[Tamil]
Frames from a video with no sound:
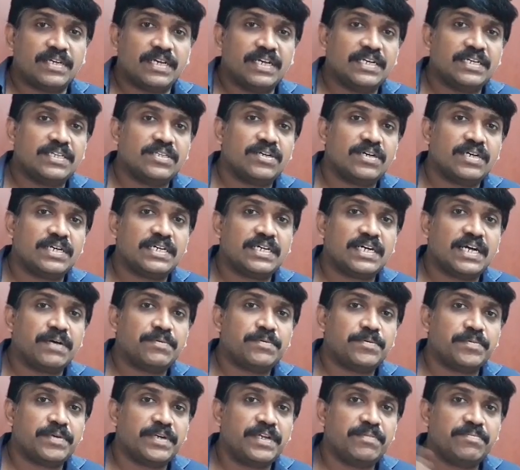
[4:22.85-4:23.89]
எங்கேருந்து
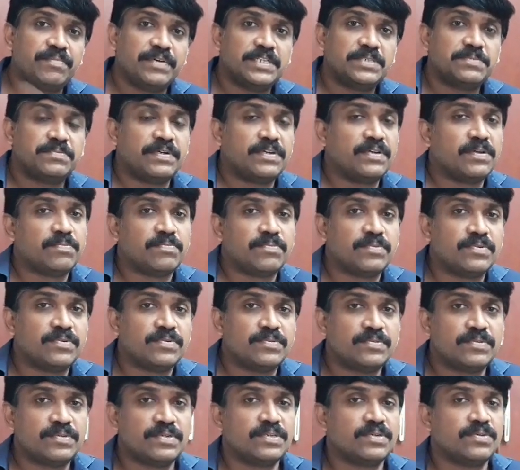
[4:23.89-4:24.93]
காப்பி பண்ணி பேஸ்ட் பண்ணியிருப்போம்
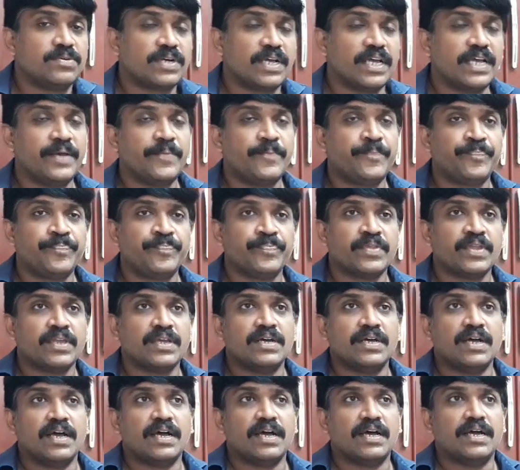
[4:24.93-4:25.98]
ஓகே
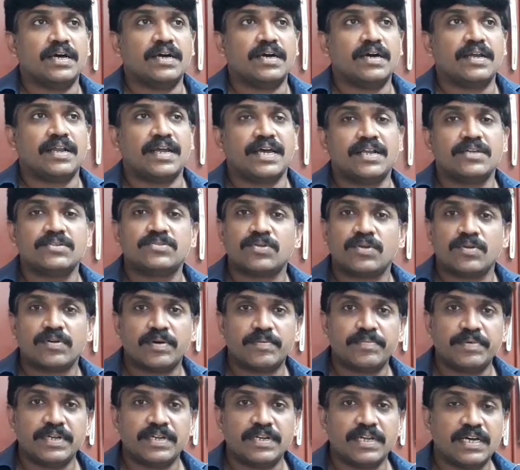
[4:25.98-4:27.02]
நான் என்ன
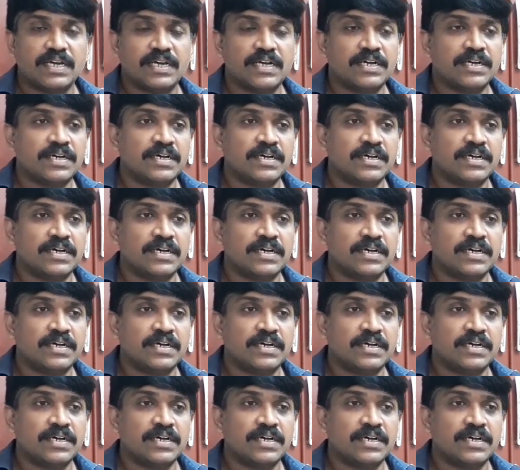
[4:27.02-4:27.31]
சொல்லுவேன் அப்படின்னா